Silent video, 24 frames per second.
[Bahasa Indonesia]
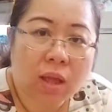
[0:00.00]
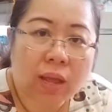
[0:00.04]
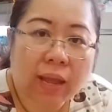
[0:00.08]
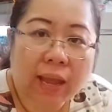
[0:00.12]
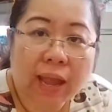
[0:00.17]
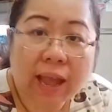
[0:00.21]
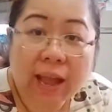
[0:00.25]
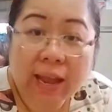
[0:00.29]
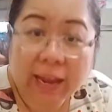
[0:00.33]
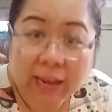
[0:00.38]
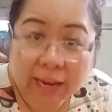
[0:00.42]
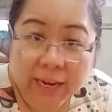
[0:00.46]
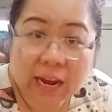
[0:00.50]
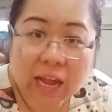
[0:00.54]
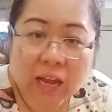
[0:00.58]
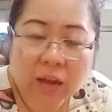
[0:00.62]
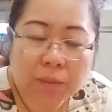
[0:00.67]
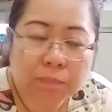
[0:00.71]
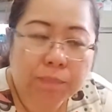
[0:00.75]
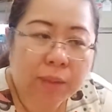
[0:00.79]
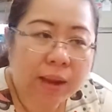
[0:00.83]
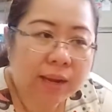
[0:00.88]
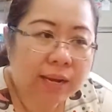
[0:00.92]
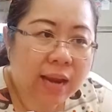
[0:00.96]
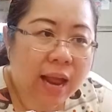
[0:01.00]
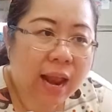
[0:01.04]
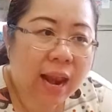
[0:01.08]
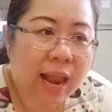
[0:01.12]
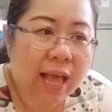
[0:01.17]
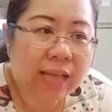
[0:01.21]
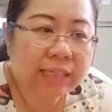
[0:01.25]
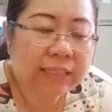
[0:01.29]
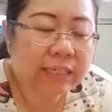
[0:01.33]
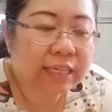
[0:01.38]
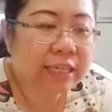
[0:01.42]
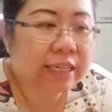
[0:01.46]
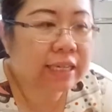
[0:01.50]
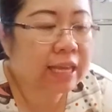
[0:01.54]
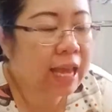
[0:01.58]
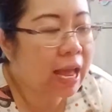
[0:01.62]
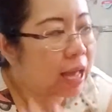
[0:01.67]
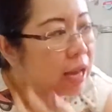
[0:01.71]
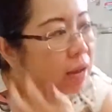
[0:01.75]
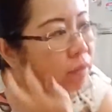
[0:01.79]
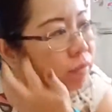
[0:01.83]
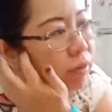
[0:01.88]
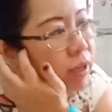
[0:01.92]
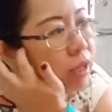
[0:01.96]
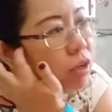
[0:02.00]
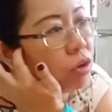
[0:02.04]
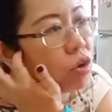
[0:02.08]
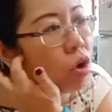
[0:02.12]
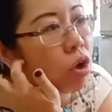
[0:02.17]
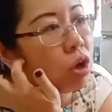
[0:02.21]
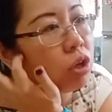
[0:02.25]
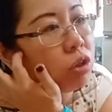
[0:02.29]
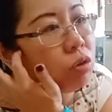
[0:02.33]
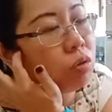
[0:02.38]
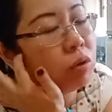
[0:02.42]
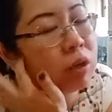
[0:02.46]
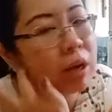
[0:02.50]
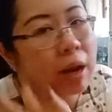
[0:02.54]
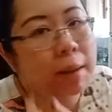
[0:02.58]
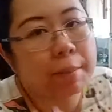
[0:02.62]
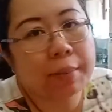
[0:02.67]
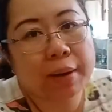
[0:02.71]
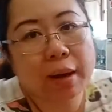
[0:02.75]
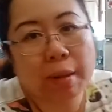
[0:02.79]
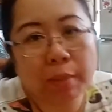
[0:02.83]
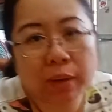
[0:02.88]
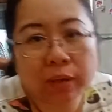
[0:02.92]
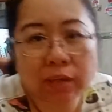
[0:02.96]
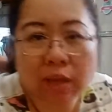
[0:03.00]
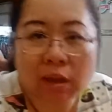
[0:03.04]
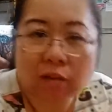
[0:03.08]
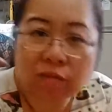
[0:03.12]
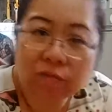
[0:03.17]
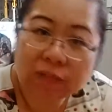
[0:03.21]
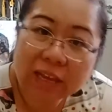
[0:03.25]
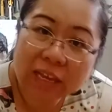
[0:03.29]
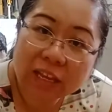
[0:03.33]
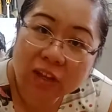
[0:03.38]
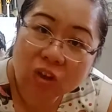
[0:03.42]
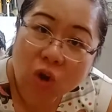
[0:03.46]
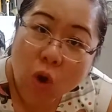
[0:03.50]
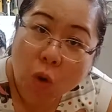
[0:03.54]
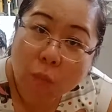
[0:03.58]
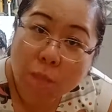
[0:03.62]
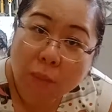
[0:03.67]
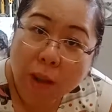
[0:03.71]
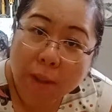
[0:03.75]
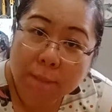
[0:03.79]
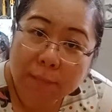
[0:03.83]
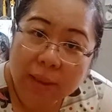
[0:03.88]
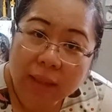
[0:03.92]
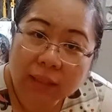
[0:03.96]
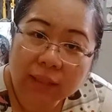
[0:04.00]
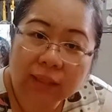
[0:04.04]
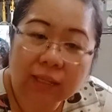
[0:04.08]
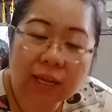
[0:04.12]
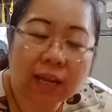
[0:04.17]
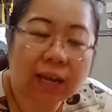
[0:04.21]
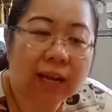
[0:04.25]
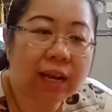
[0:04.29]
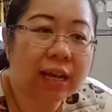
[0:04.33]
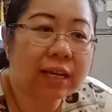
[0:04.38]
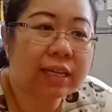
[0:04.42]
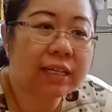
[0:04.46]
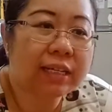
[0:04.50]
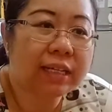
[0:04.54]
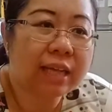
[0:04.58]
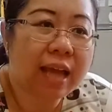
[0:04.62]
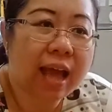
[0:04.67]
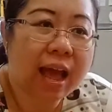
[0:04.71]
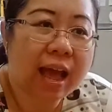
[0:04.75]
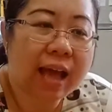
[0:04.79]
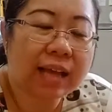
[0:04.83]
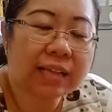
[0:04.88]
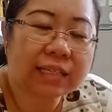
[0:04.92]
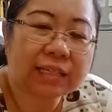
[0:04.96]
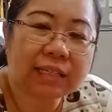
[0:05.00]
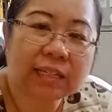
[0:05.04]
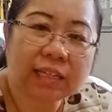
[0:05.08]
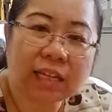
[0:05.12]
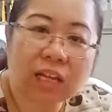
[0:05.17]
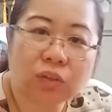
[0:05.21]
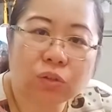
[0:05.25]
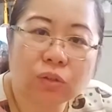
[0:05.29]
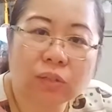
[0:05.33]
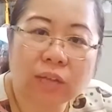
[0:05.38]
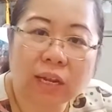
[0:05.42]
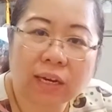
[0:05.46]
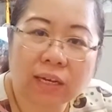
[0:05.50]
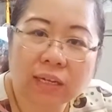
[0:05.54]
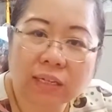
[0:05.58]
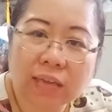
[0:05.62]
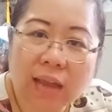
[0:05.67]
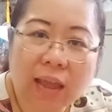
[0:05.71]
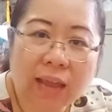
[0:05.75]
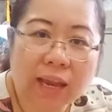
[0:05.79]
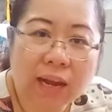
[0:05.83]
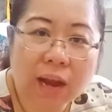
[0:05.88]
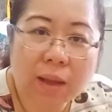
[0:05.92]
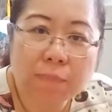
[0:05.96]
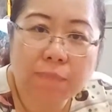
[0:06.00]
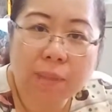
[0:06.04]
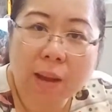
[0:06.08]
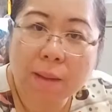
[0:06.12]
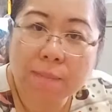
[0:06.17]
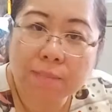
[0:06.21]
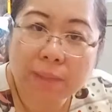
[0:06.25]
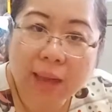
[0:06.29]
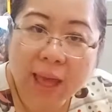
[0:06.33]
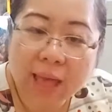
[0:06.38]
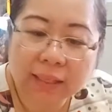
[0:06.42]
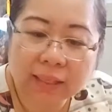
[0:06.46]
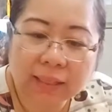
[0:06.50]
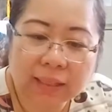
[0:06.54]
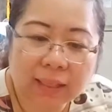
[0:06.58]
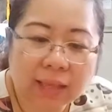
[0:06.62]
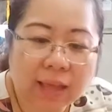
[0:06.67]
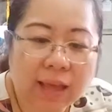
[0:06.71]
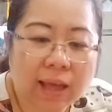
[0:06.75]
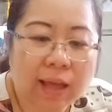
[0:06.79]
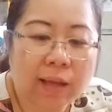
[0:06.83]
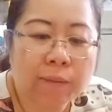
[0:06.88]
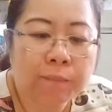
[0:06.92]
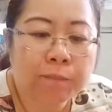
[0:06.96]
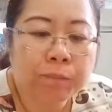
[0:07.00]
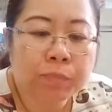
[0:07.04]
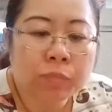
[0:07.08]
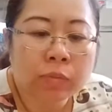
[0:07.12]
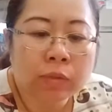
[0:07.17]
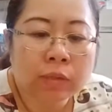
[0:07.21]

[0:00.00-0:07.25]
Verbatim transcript: yang enak. Padahal aslinya wingko itu kenapa namanya wingko babat? Karena dia aslinya itu hmm. dari daerah babat ya.